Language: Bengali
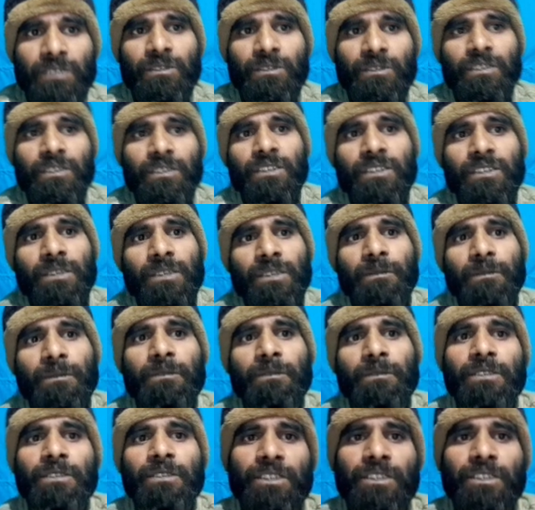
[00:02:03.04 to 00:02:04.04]
চূড়ান্ত হিসেবে
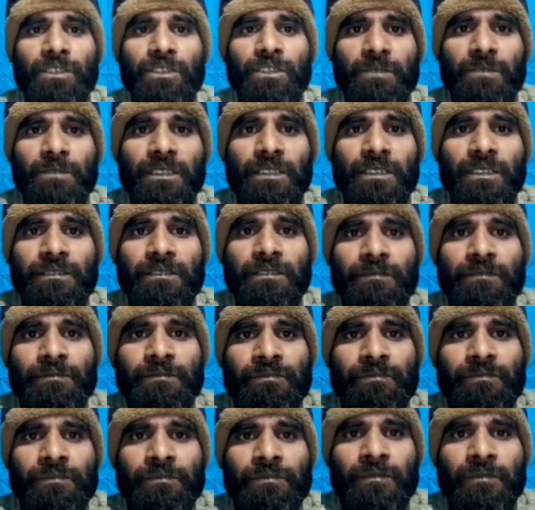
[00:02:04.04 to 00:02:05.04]
বিবেচিত হবে
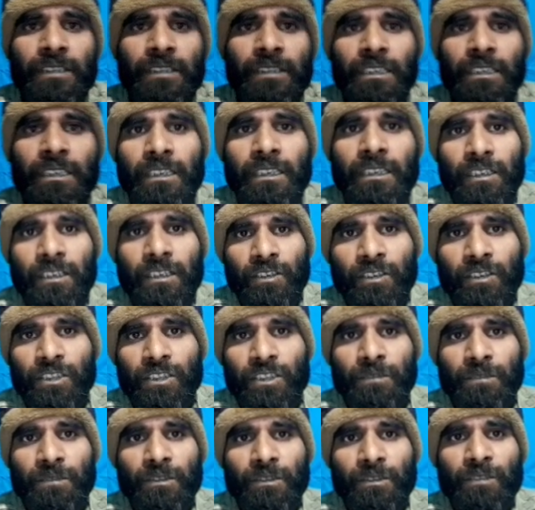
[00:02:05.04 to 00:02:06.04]

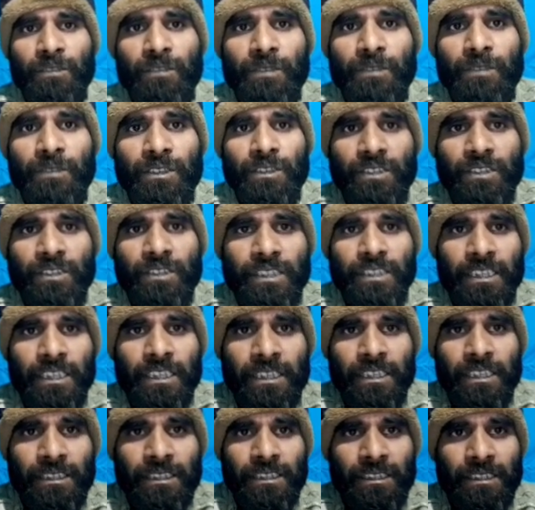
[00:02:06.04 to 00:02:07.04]
কর্তৃপক্ষ প্রয়োজনে
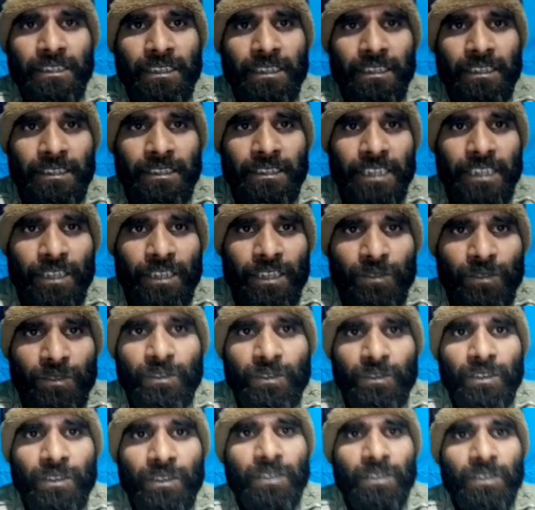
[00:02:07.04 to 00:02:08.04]
যে যে
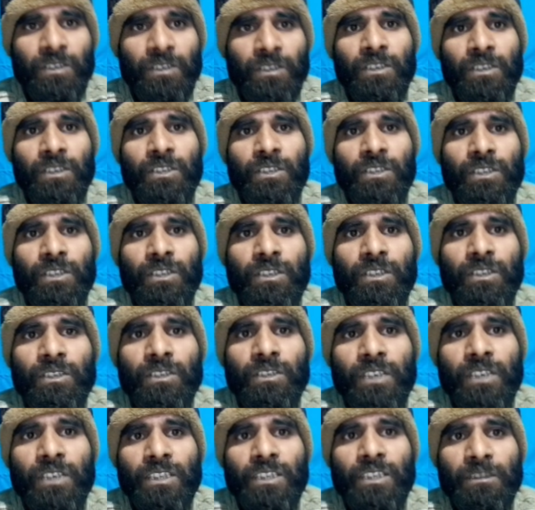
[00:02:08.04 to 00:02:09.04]
কোনো সকল
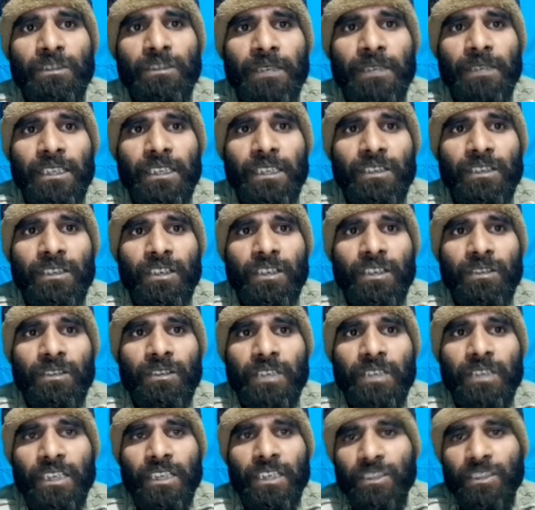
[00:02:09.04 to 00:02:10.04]
দরখাস্ত বাতিল করার
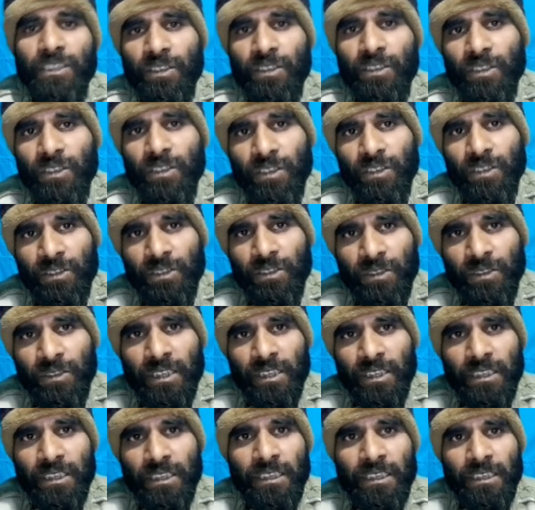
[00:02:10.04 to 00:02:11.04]
অধিকার সংরক্ষণ
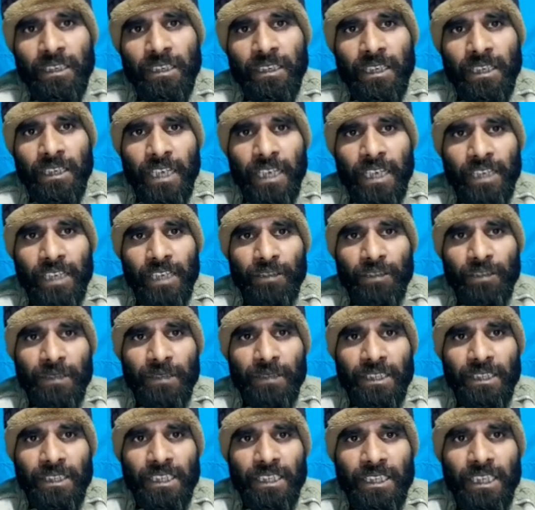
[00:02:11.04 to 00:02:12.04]
করে আগ্রহী
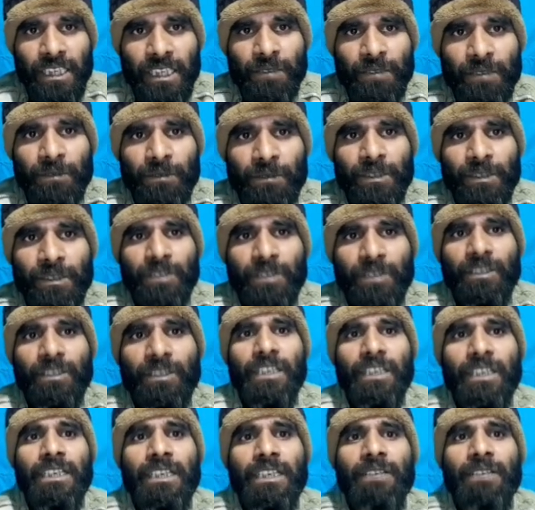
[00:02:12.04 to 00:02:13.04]
প্রার্থীদের কেবলমাত্র
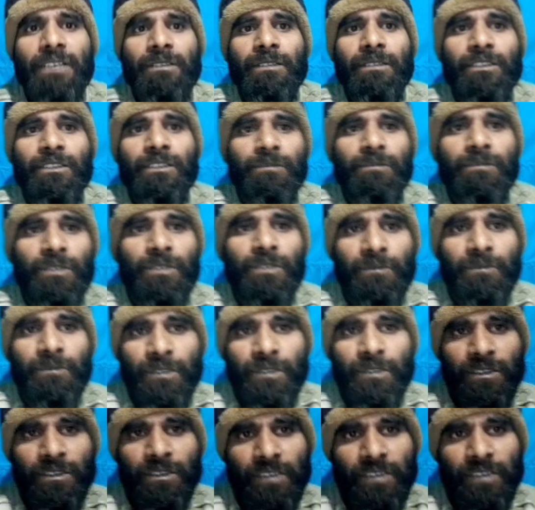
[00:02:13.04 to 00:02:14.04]
অনলাইনে আবেদন ফর্ম
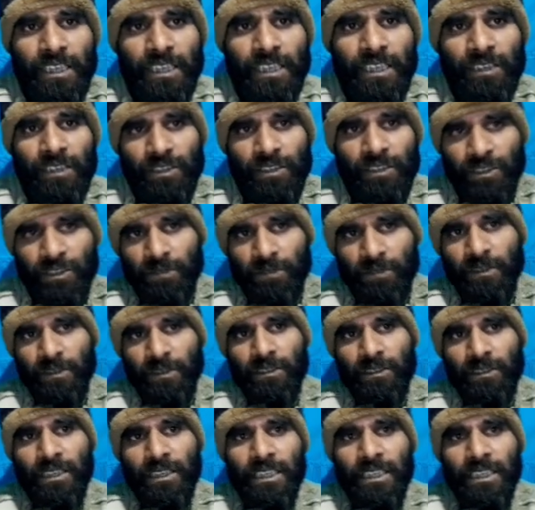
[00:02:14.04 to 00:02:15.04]
প্রণয়ন দাখিল করতে হবে
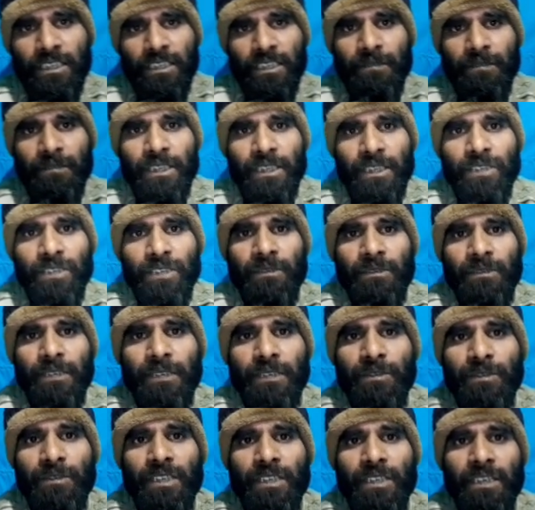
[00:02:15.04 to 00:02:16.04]
অনলাইনের
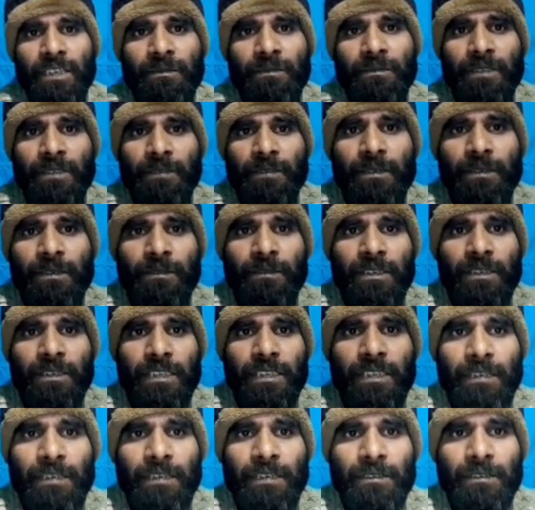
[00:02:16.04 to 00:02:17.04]
মাধ্যমেই পরীক্ষার ফি
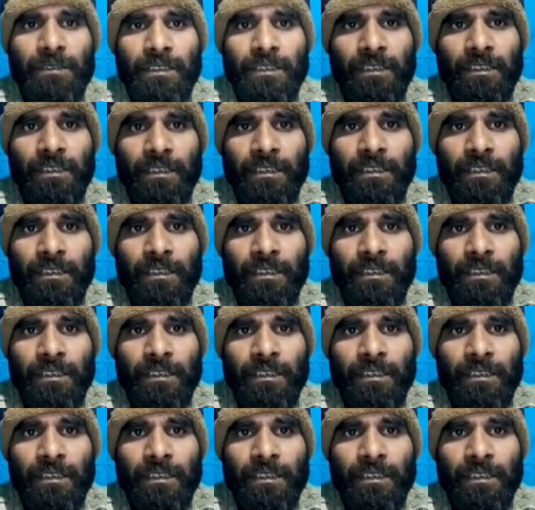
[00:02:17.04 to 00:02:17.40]
বাবদ আবেদন